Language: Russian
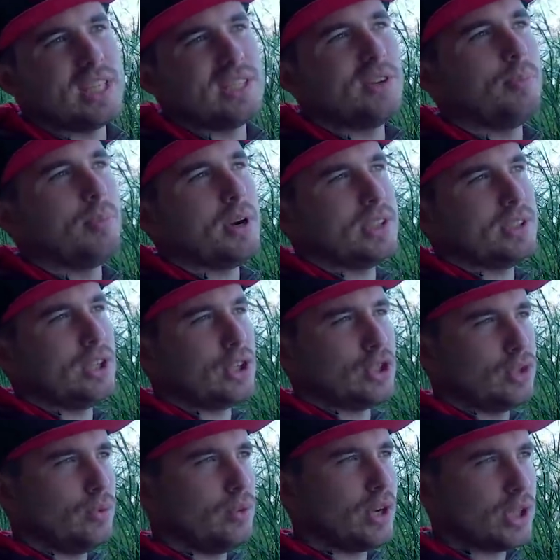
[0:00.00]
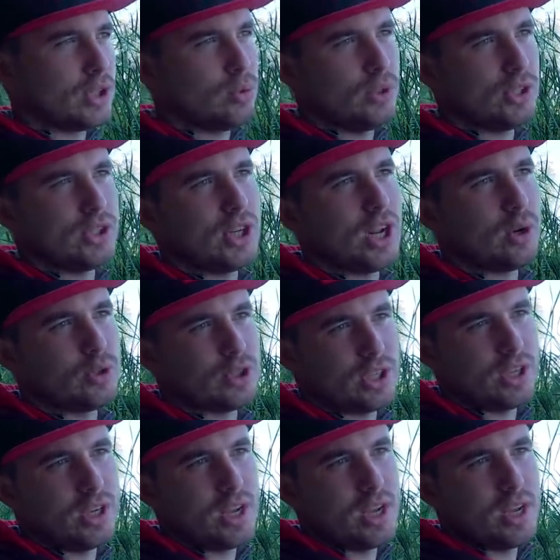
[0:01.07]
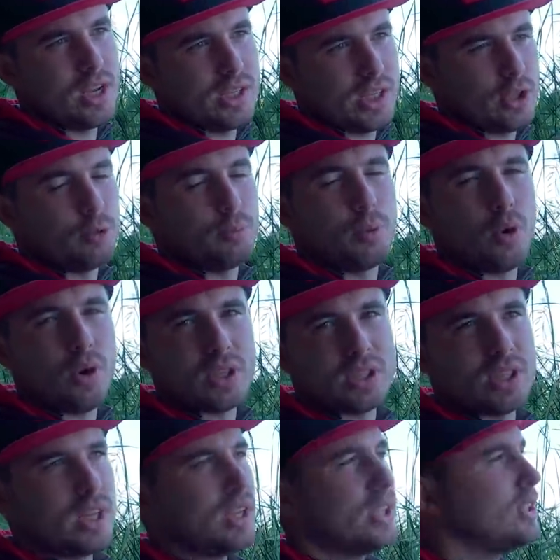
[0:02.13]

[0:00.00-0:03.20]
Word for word: Если вам показалось, что вы коснулись ракушки, следует просто